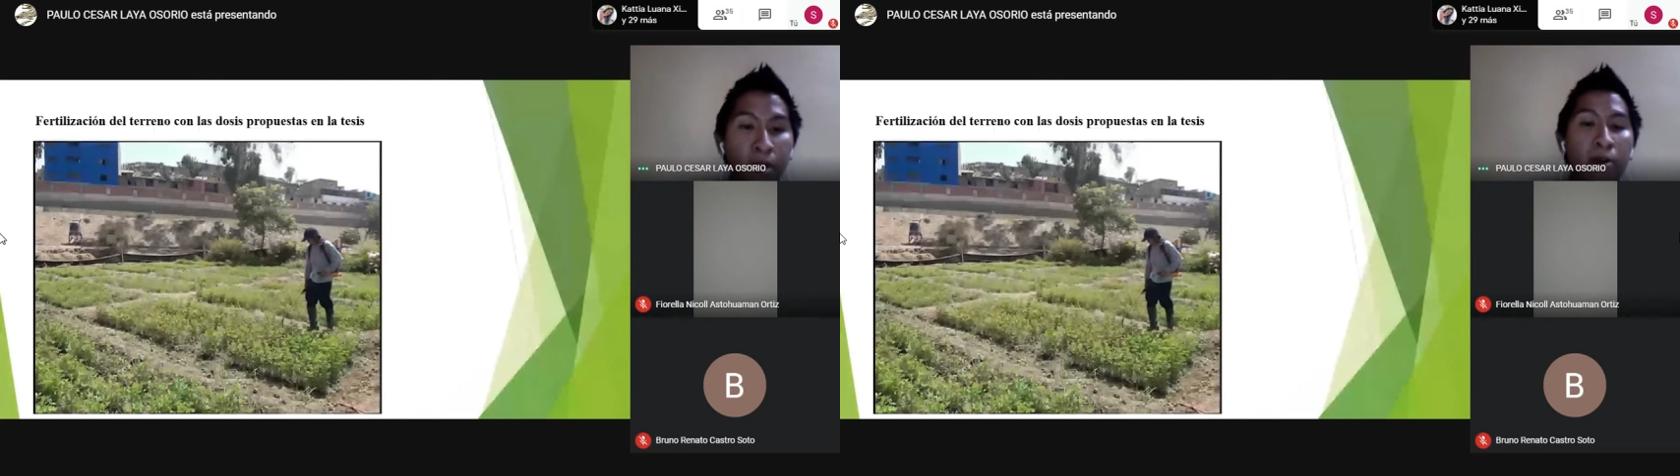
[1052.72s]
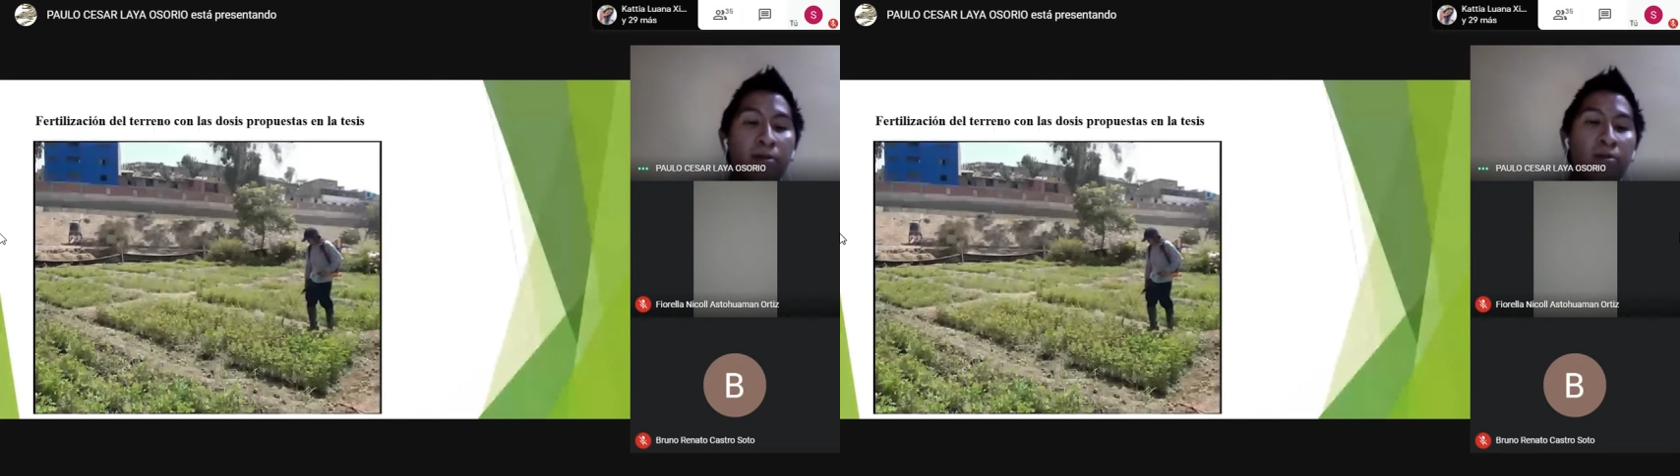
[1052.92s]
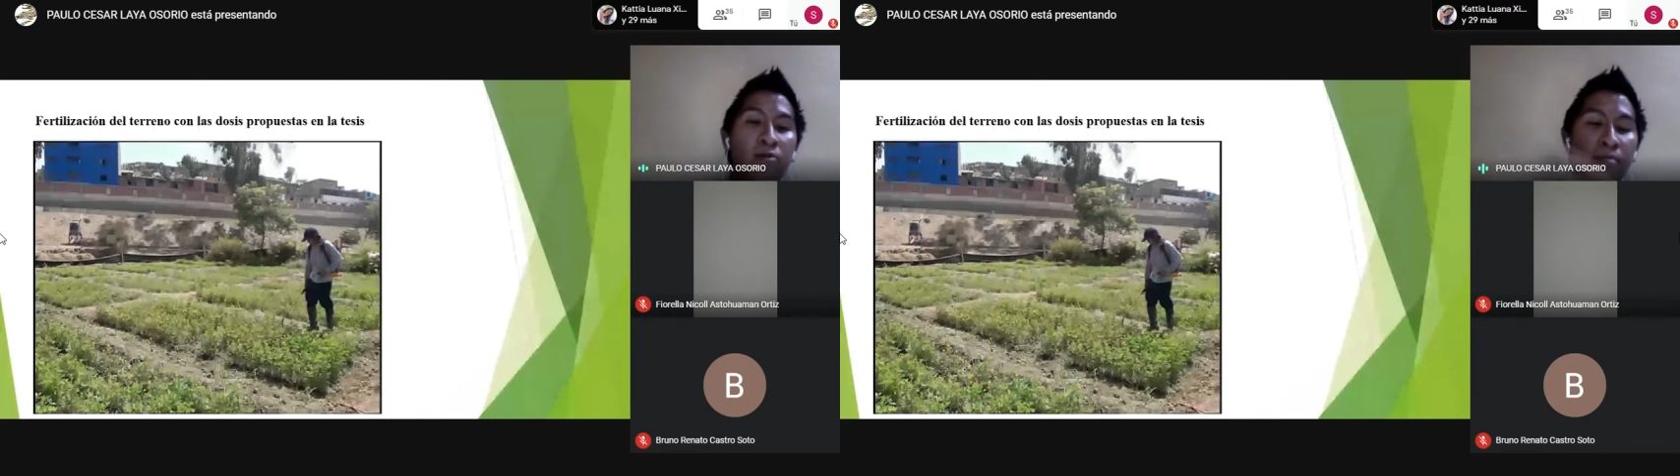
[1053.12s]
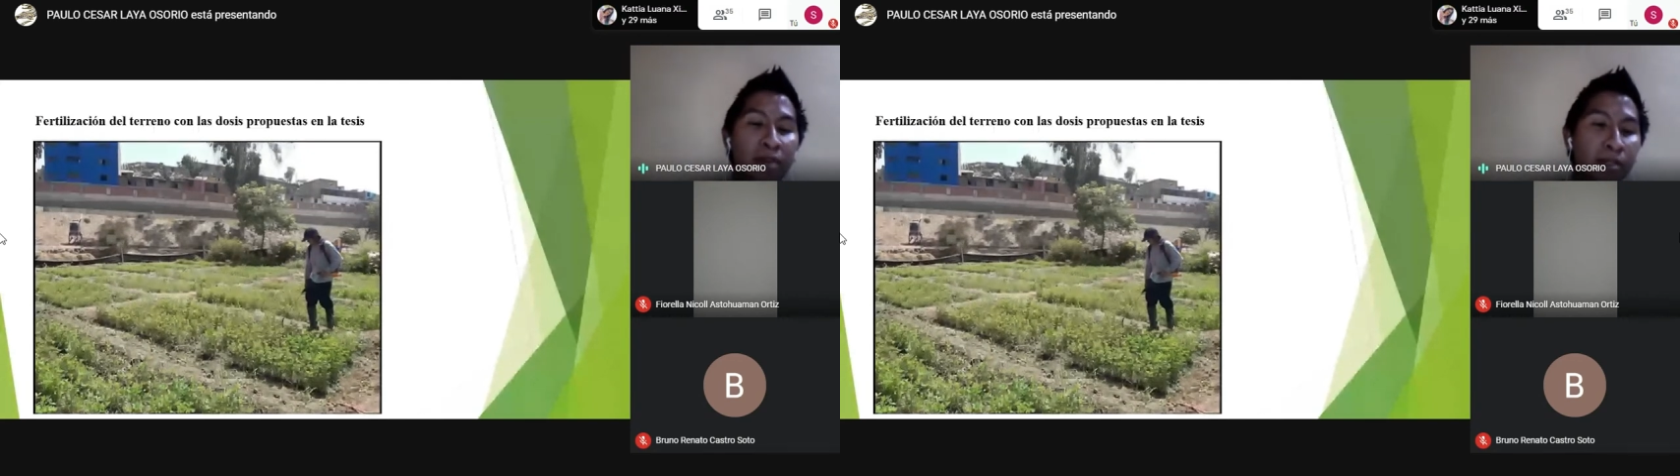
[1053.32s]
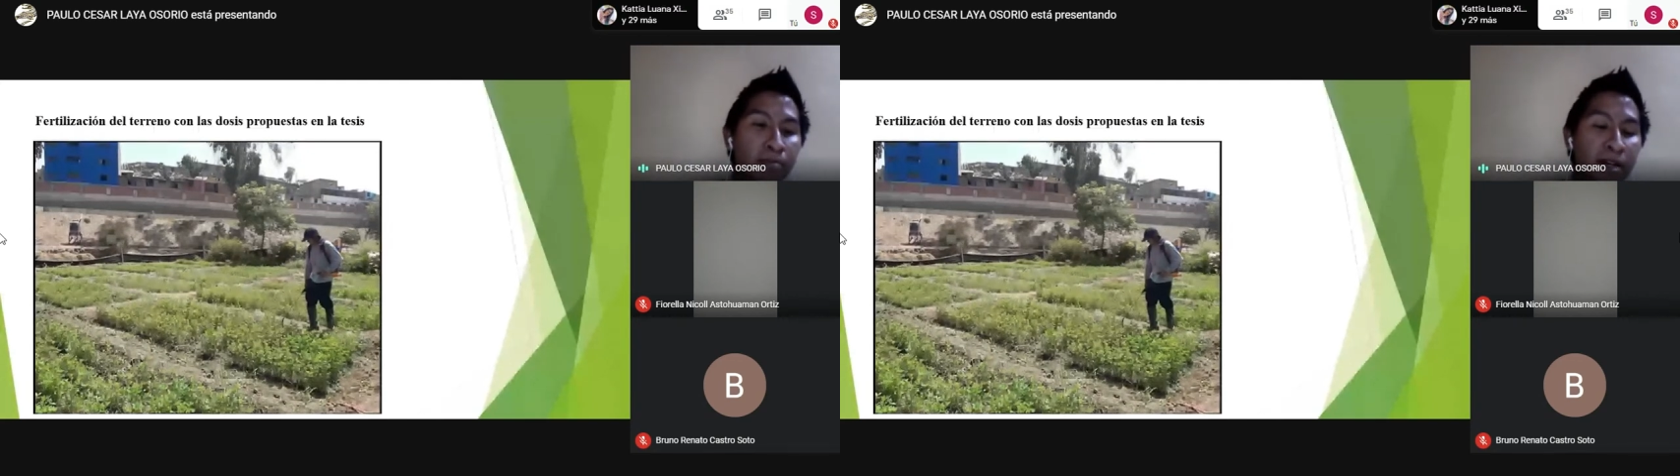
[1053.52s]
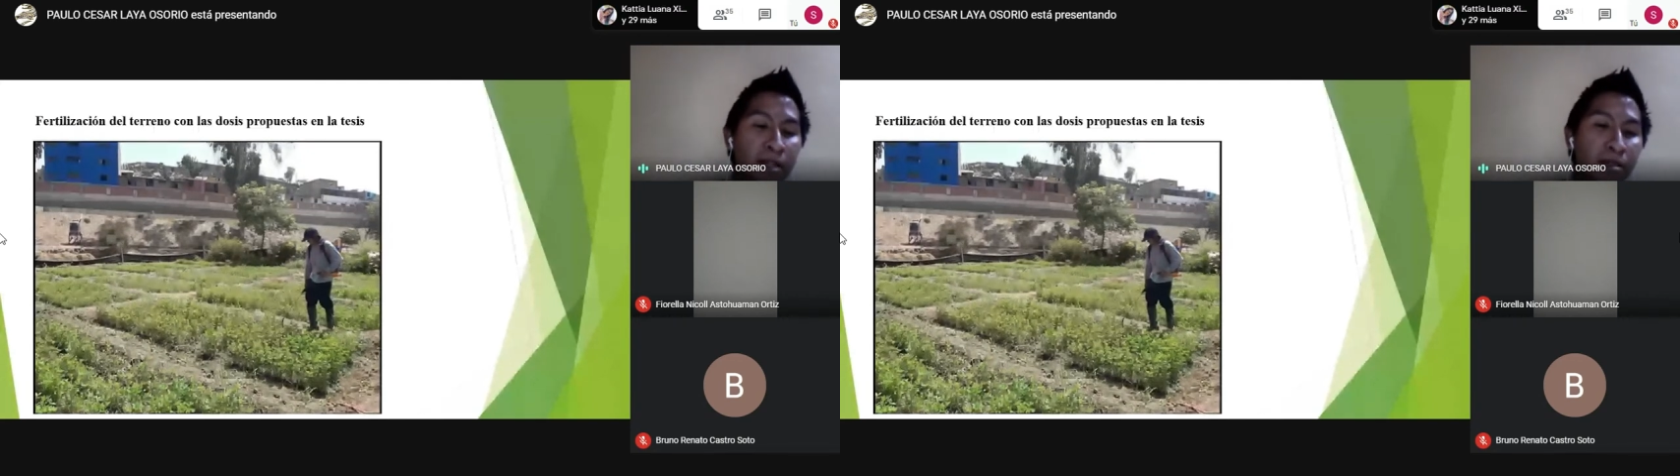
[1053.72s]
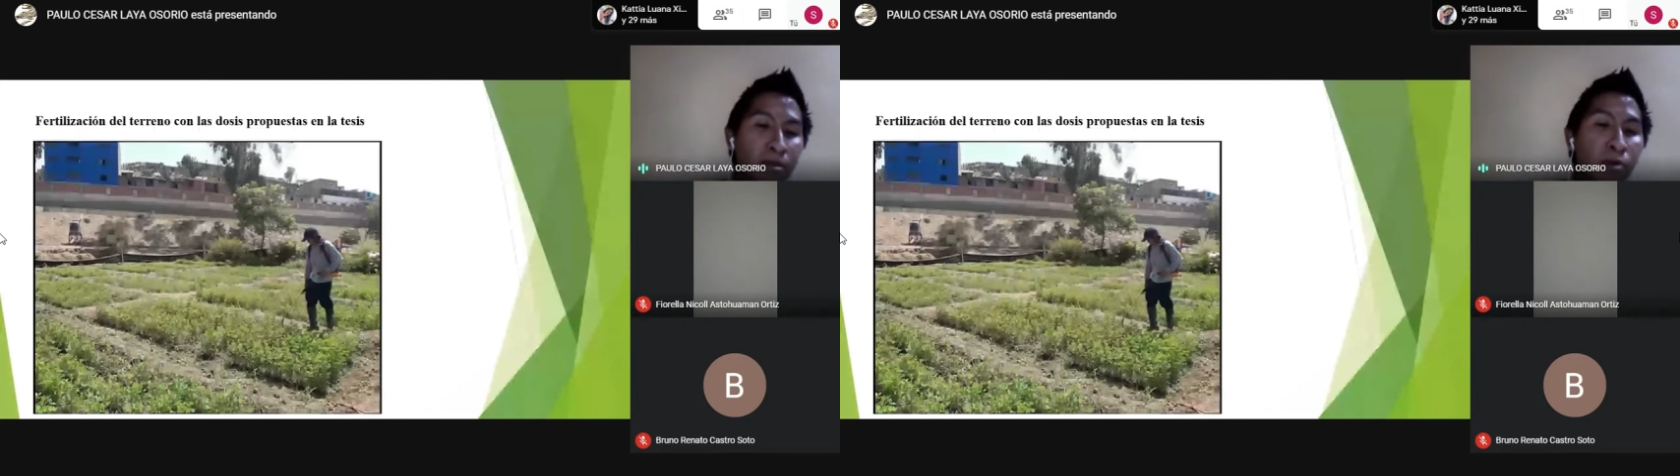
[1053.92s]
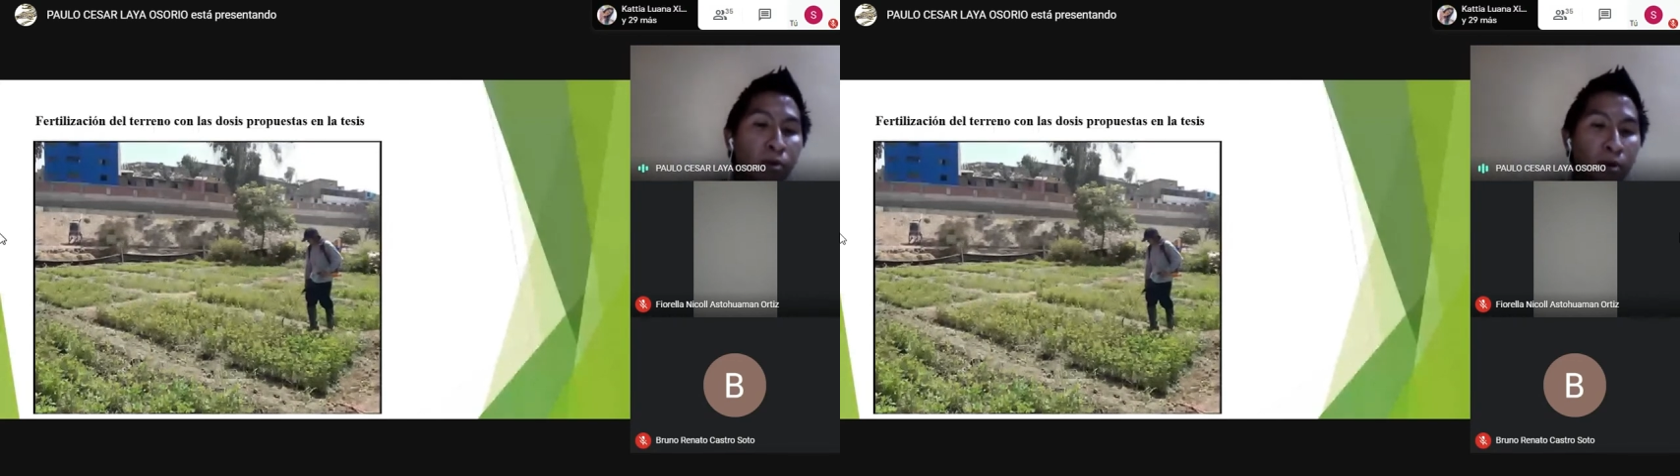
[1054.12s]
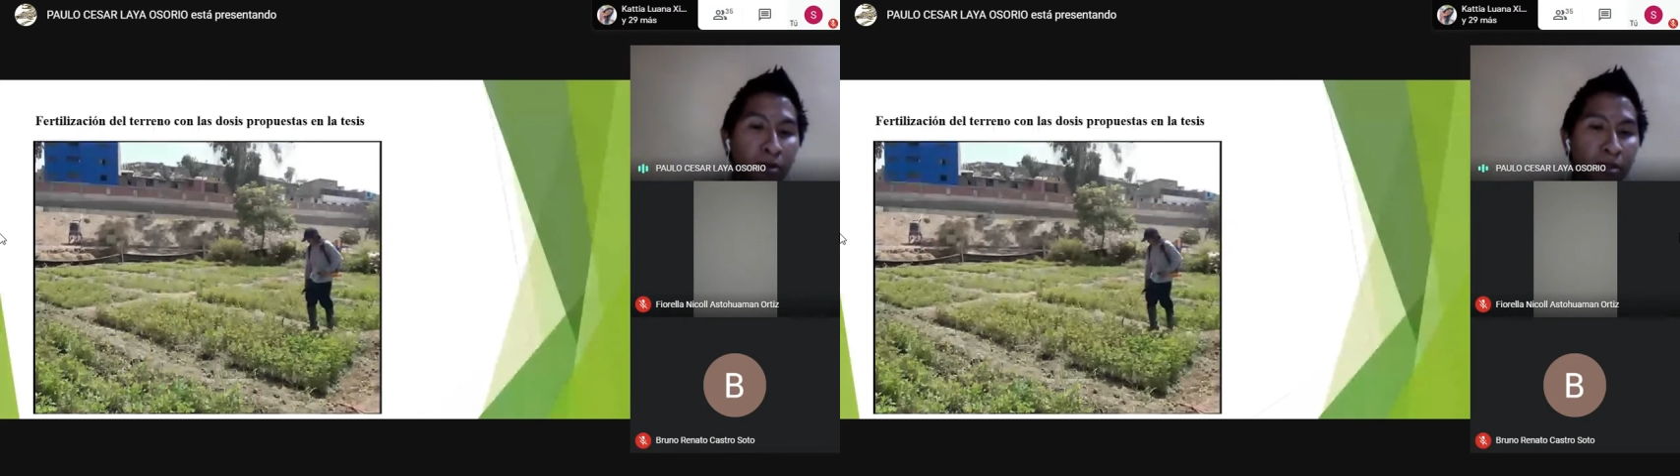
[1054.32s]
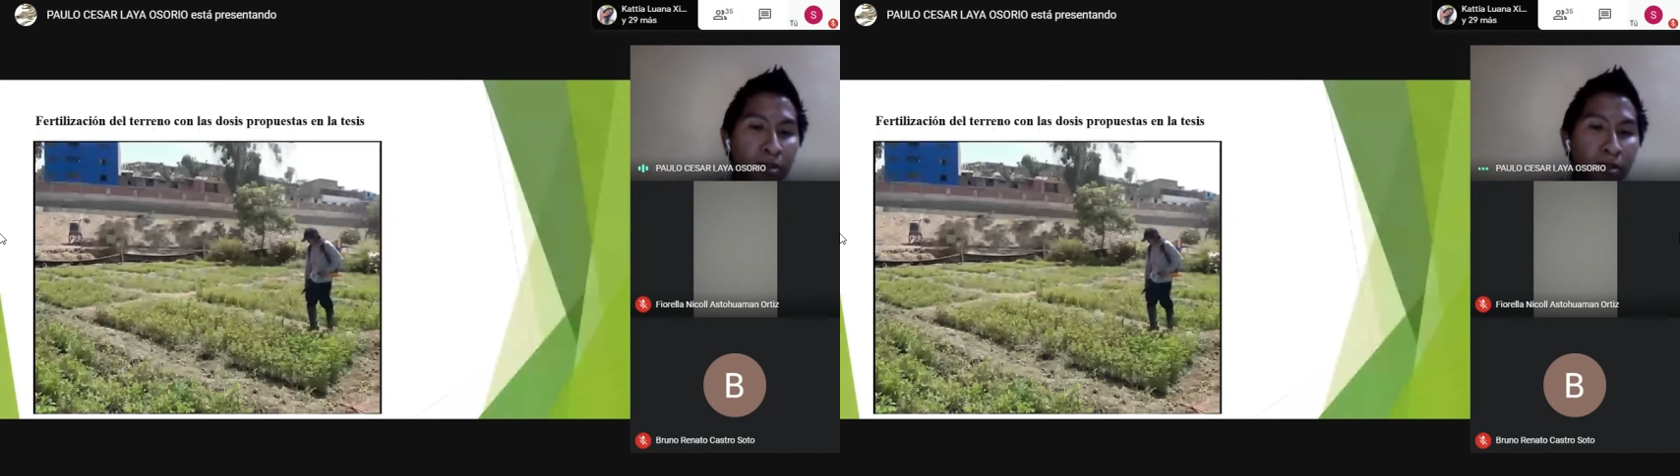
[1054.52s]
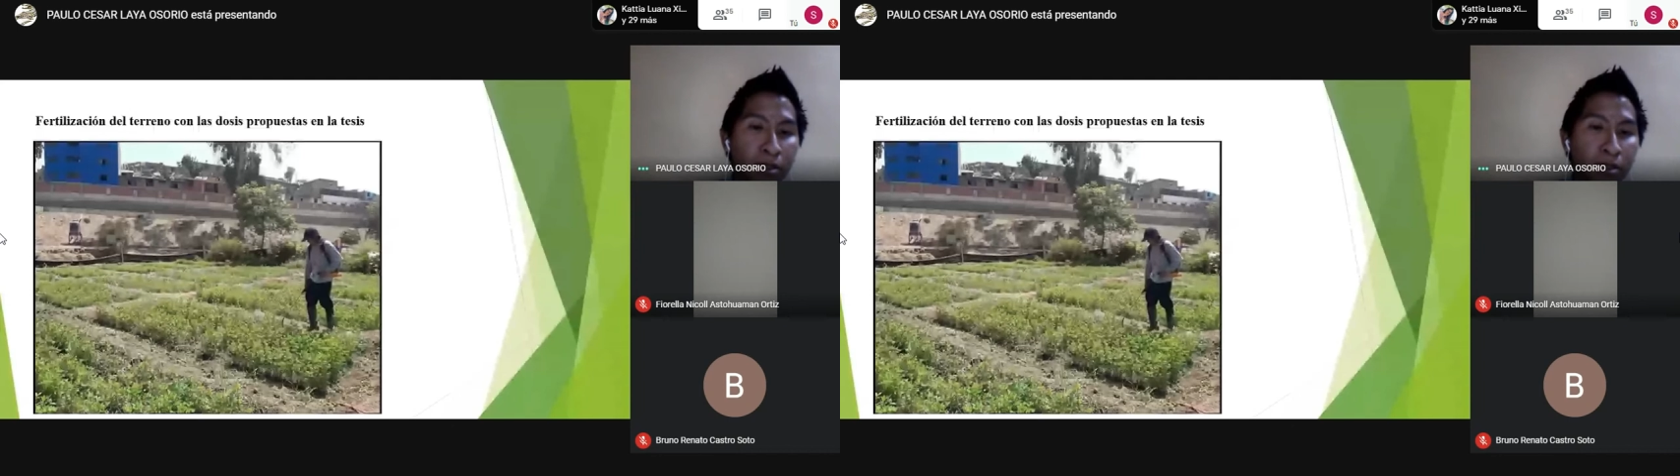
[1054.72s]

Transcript: un mes para hacer un corte